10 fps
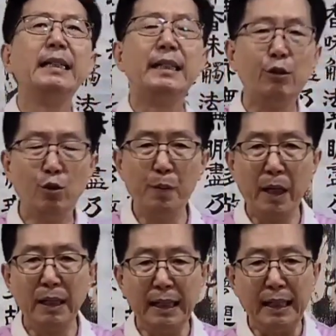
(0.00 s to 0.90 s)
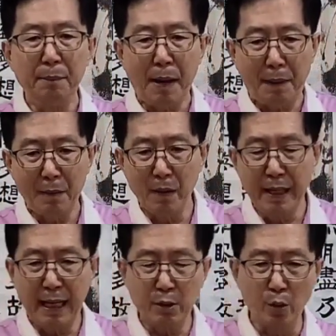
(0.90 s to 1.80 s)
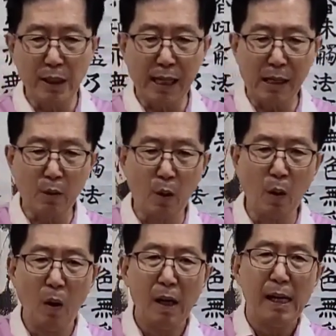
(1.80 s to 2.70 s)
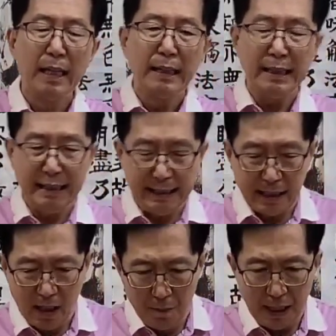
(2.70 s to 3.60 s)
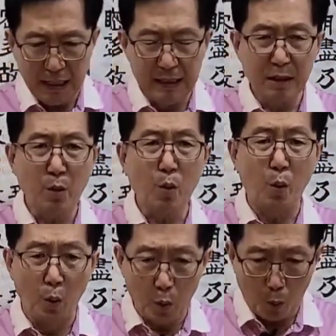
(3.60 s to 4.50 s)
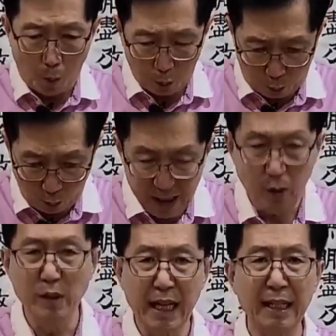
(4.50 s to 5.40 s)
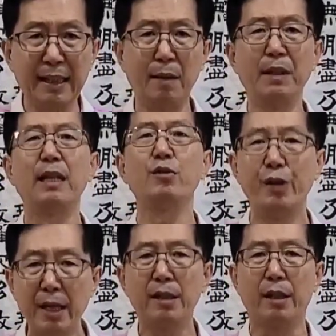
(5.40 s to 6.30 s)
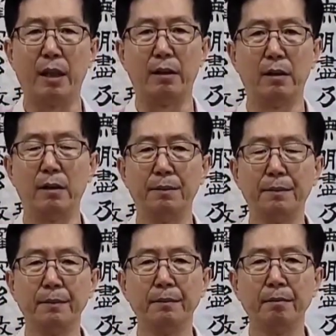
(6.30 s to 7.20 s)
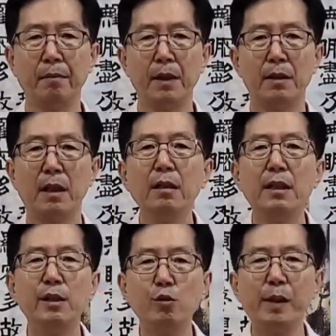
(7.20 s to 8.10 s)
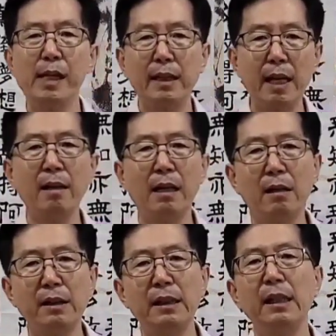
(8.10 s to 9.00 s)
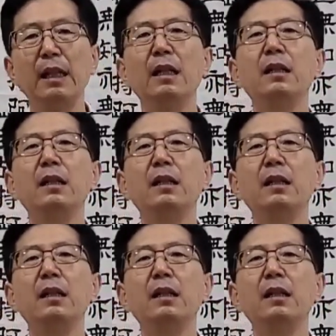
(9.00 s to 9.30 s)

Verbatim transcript: 지구별이 108번뇌가 존재하고 이 정말 그 고, 통이 존재하기 때문에 수행처예요. 저는 지구에 태어난 것이